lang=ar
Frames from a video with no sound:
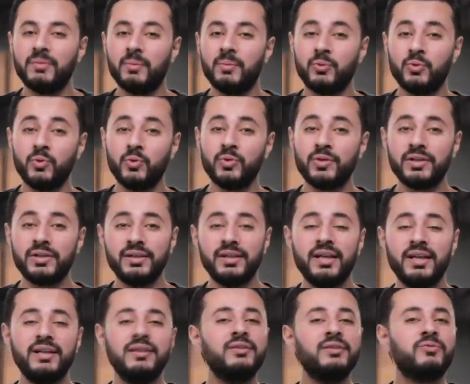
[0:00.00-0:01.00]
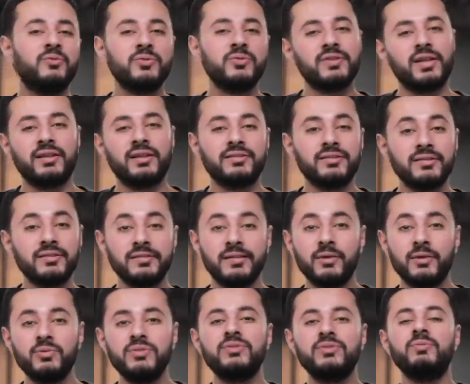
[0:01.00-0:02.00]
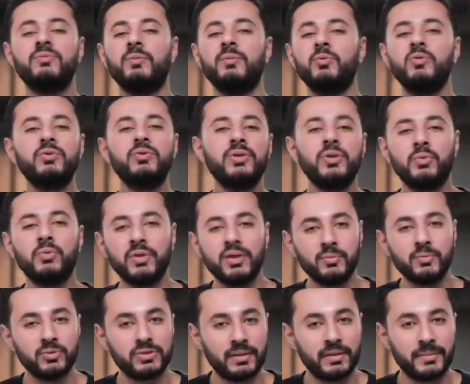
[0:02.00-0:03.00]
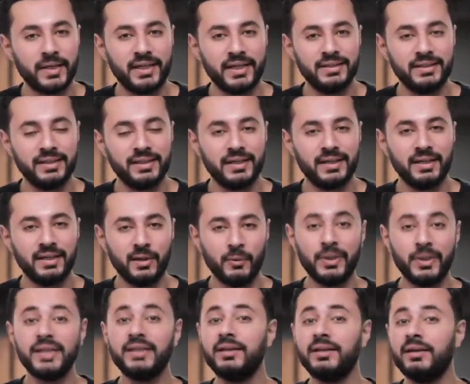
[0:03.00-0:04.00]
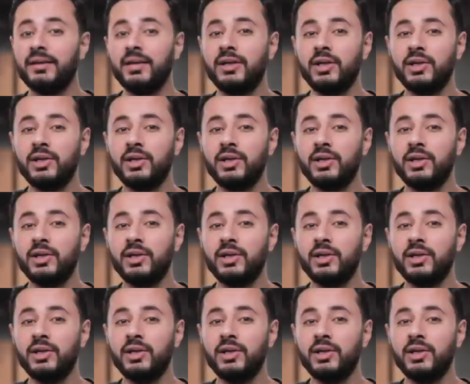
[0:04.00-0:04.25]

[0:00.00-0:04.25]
مبروك للاهلي الفوز على سان داونز ومبروك لكل متابعينا الاهلاويه